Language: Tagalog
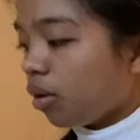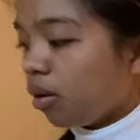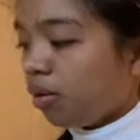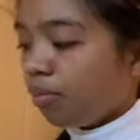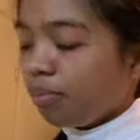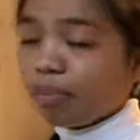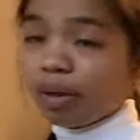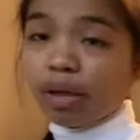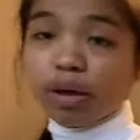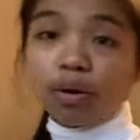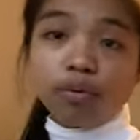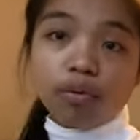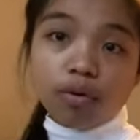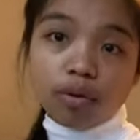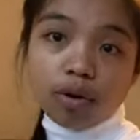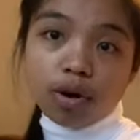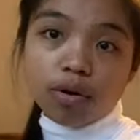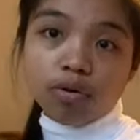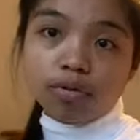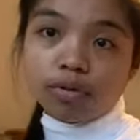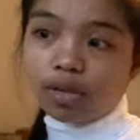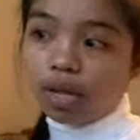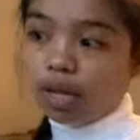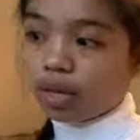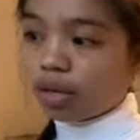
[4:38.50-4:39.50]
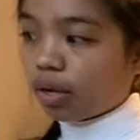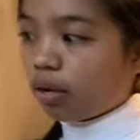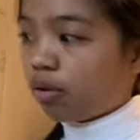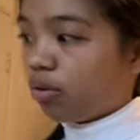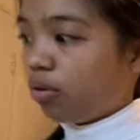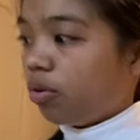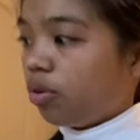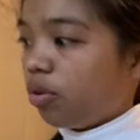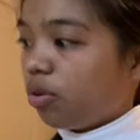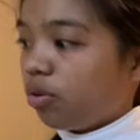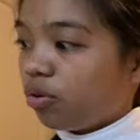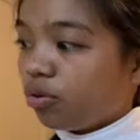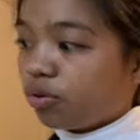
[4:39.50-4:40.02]
Pero kung akong
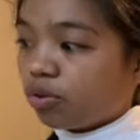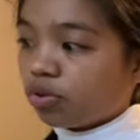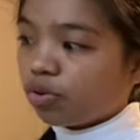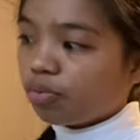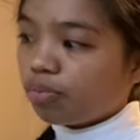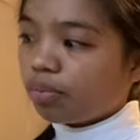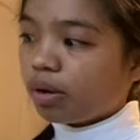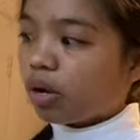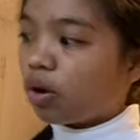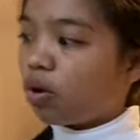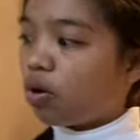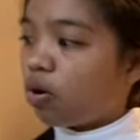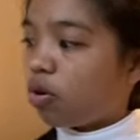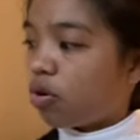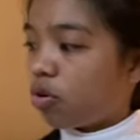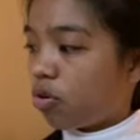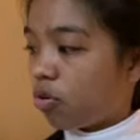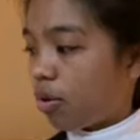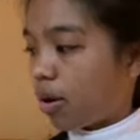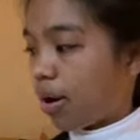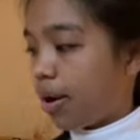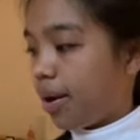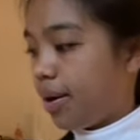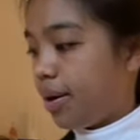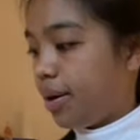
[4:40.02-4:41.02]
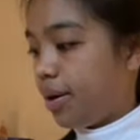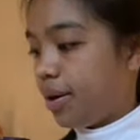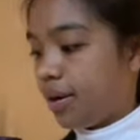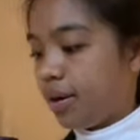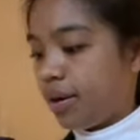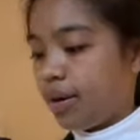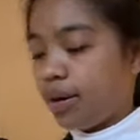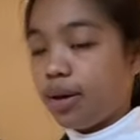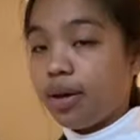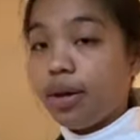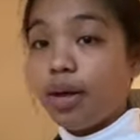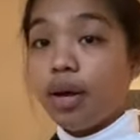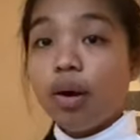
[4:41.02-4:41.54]
tatanungin nyo, gusto kong mag-okra.
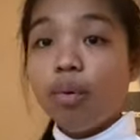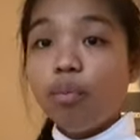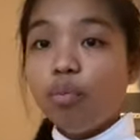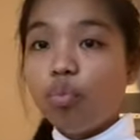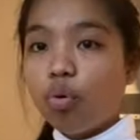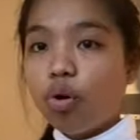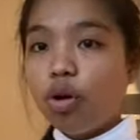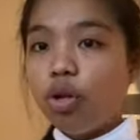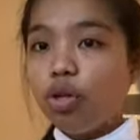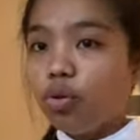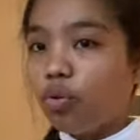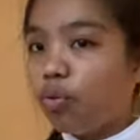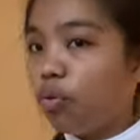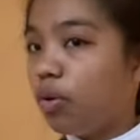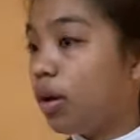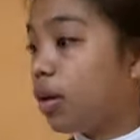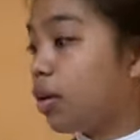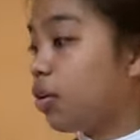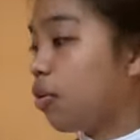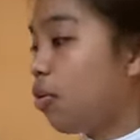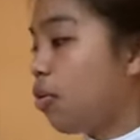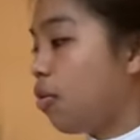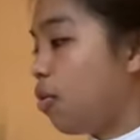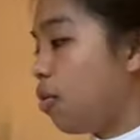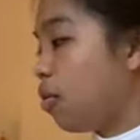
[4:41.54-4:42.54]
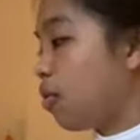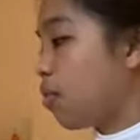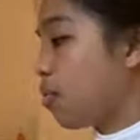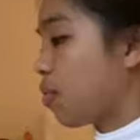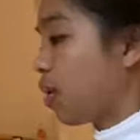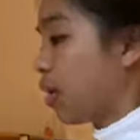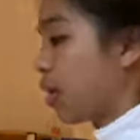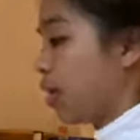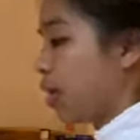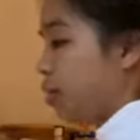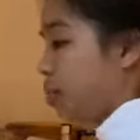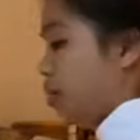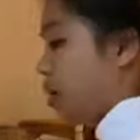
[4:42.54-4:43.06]
Boiled ko lang yung
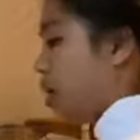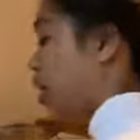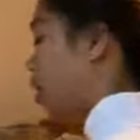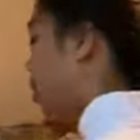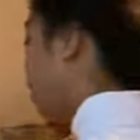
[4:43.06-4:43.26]
okra, di ba?